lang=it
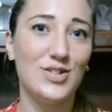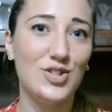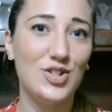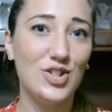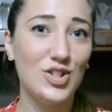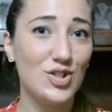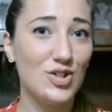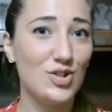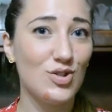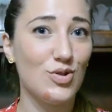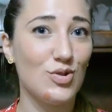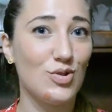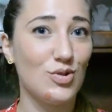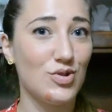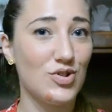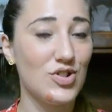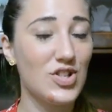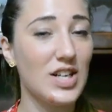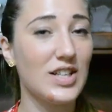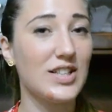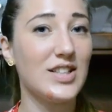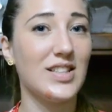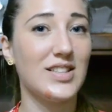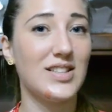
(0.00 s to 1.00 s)
ci sono
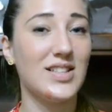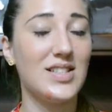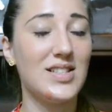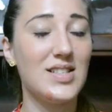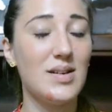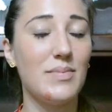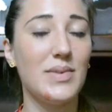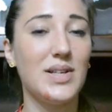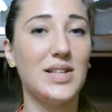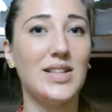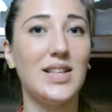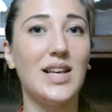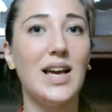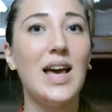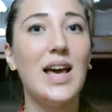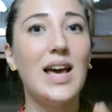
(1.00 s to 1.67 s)
certi atteggiamenti